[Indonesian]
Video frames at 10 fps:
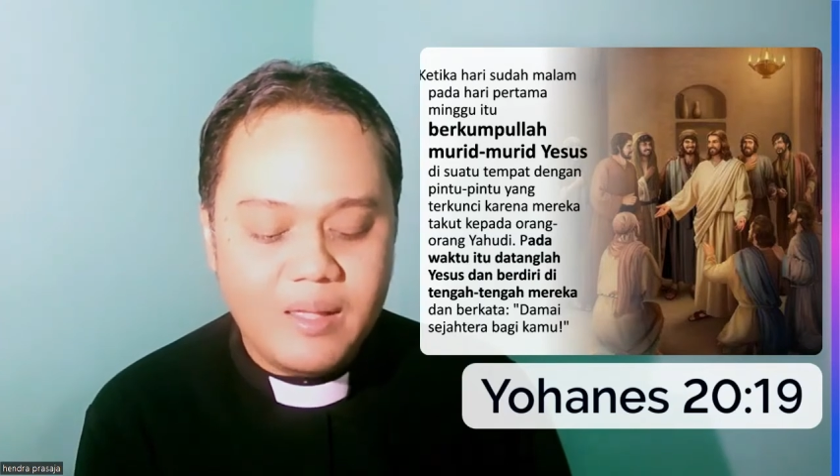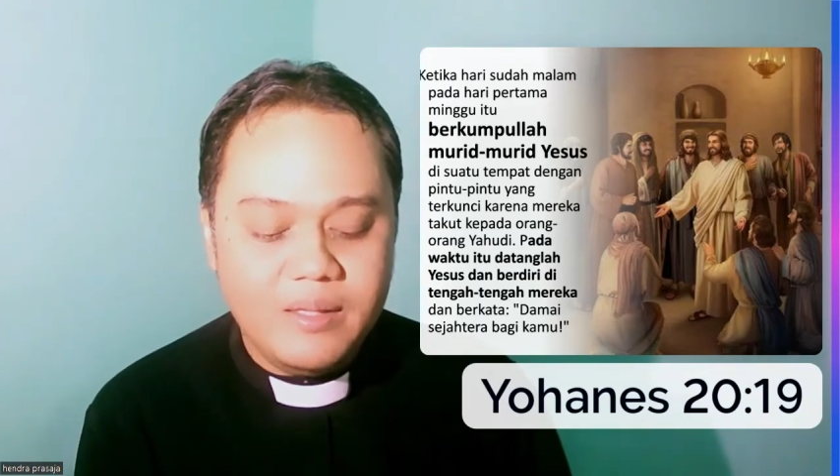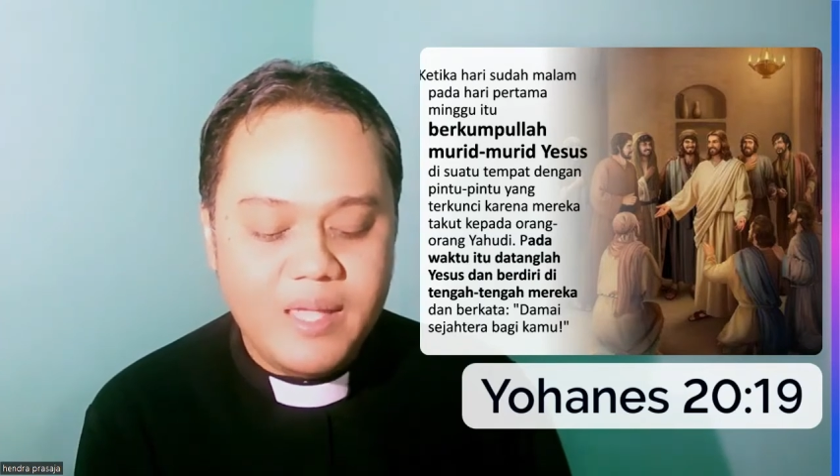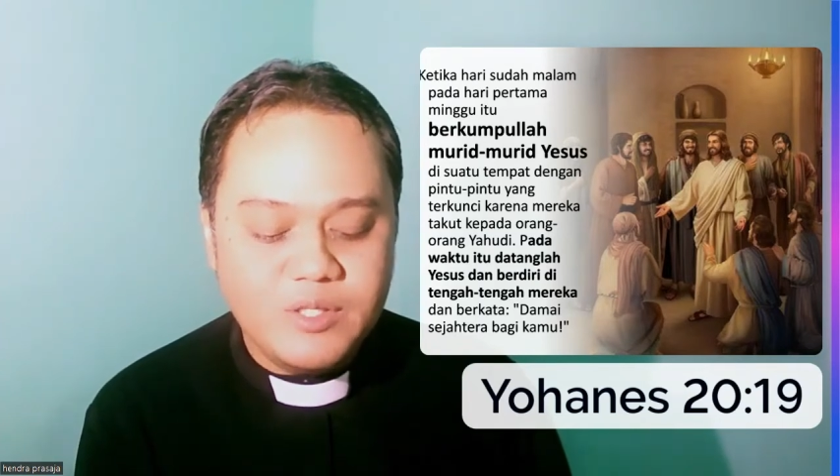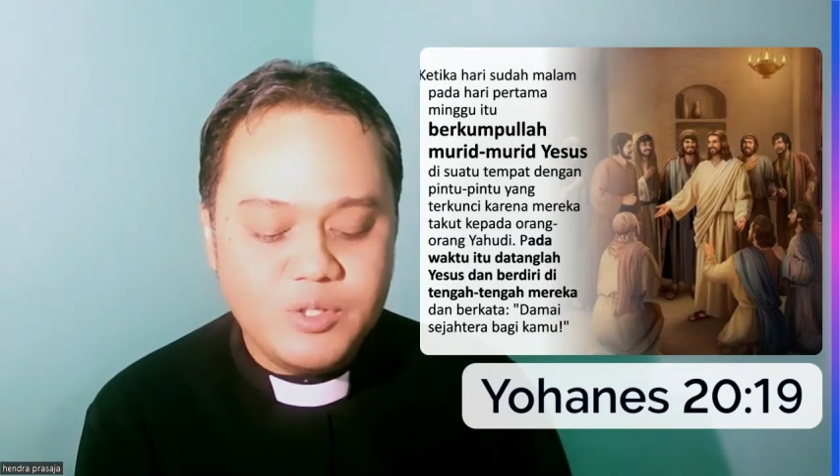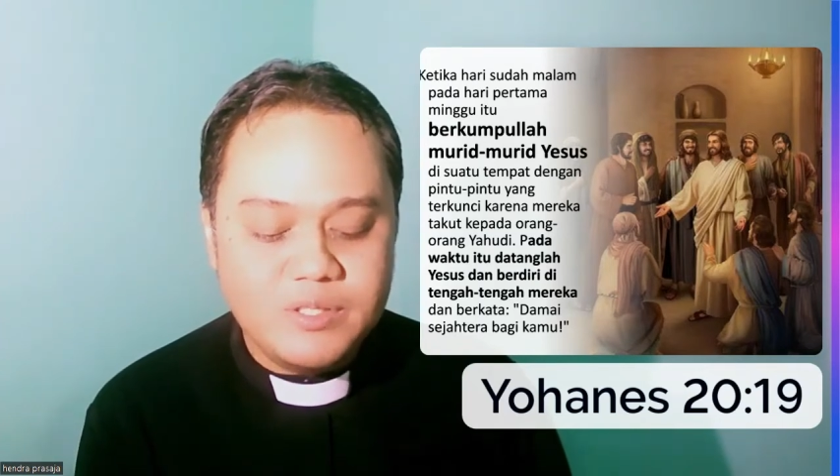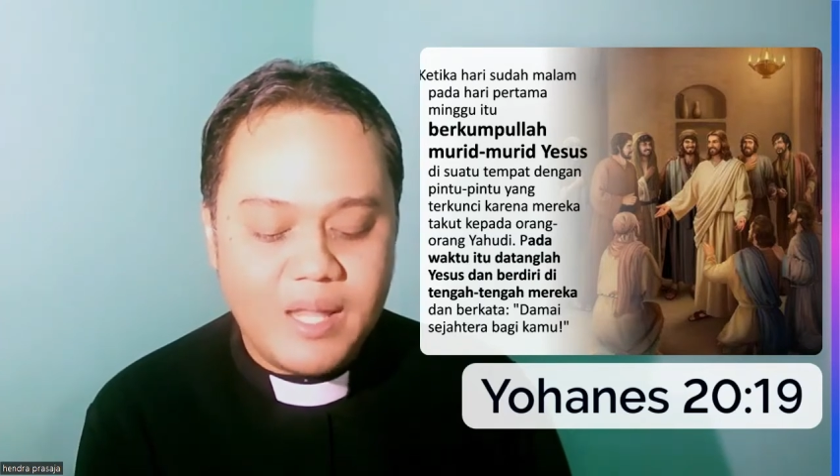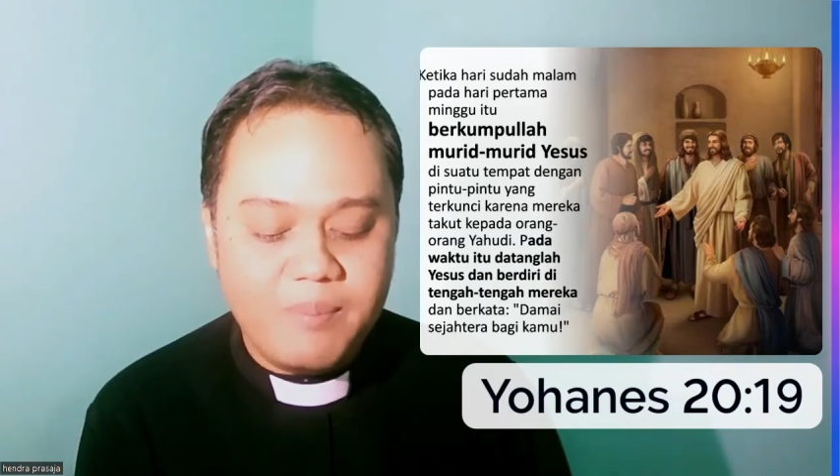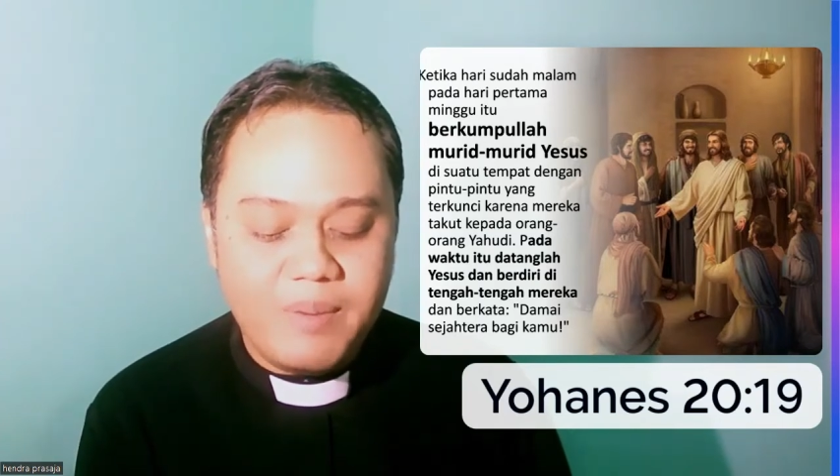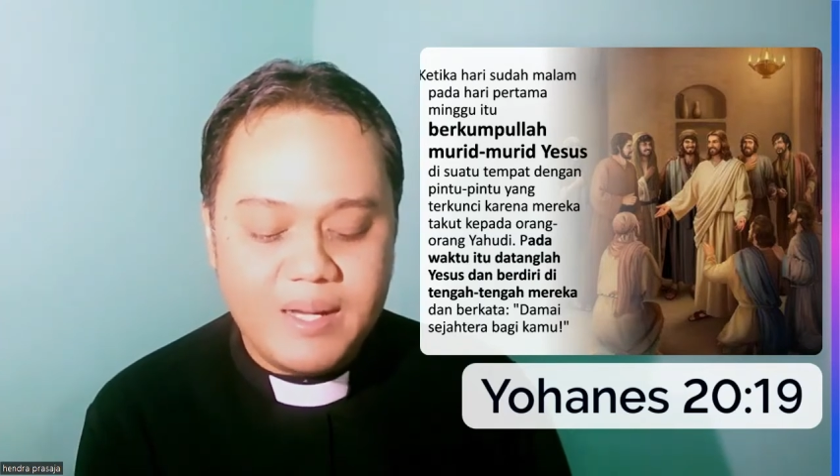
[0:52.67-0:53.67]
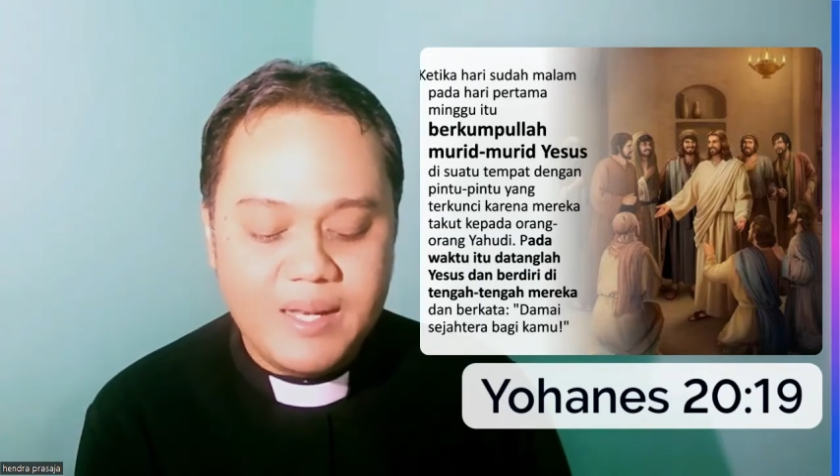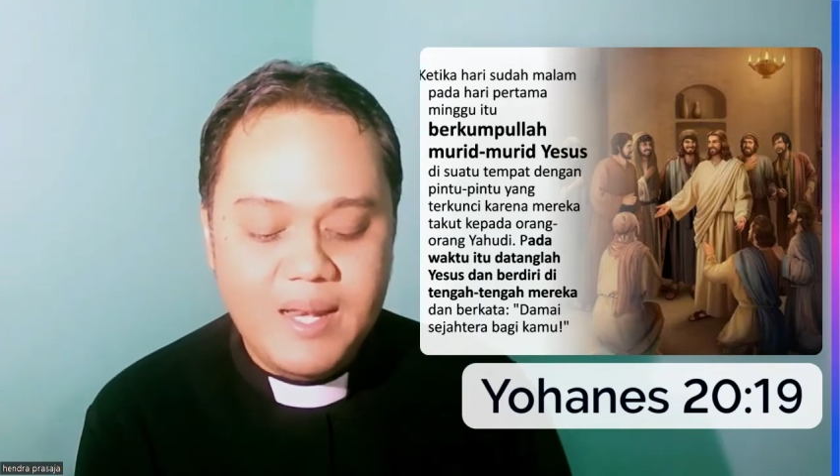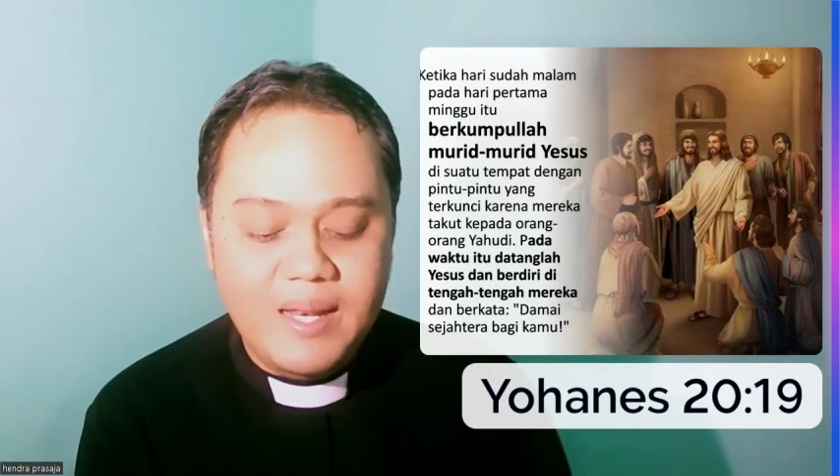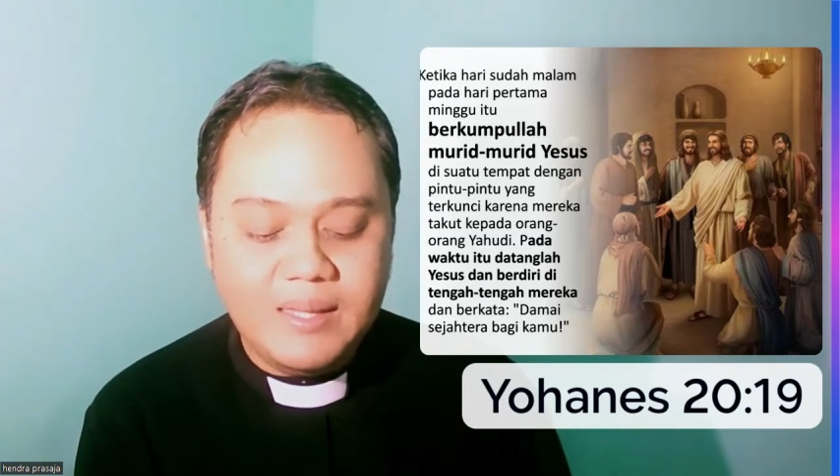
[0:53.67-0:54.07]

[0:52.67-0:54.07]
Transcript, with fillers: Yesus dan berdiri